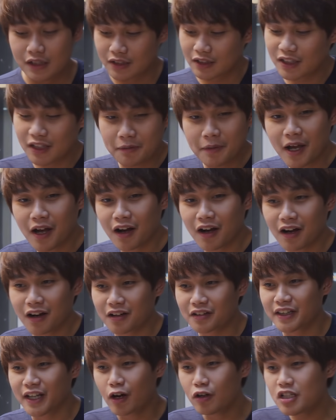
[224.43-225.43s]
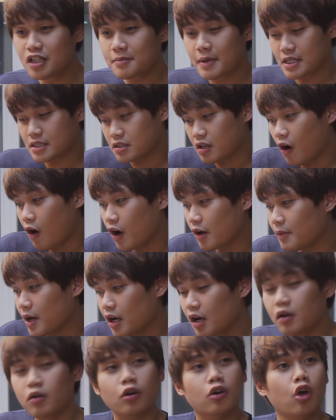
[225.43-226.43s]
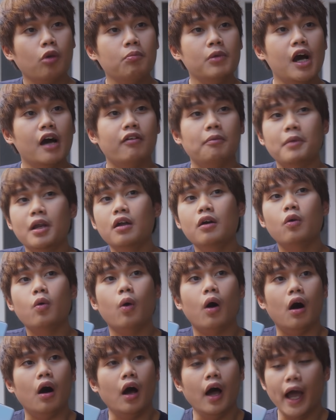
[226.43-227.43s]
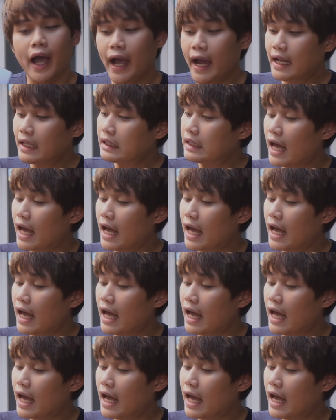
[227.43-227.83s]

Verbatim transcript: Thế thì bây giờ nếu như mà so cái mặt lưng của Note mười và mặt lưng của S